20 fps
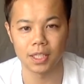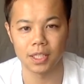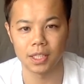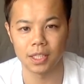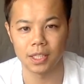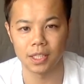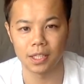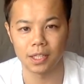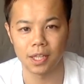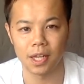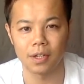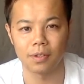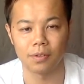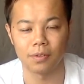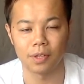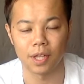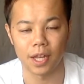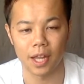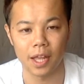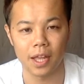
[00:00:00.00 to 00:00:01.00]
になる
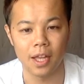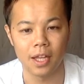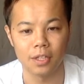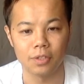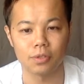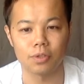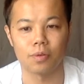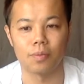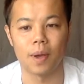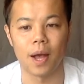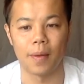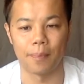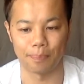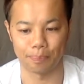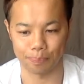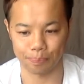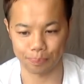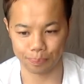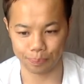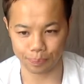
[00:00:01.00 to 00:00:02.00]
のでねちょっと
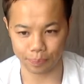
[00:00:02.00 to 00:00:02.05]
まあ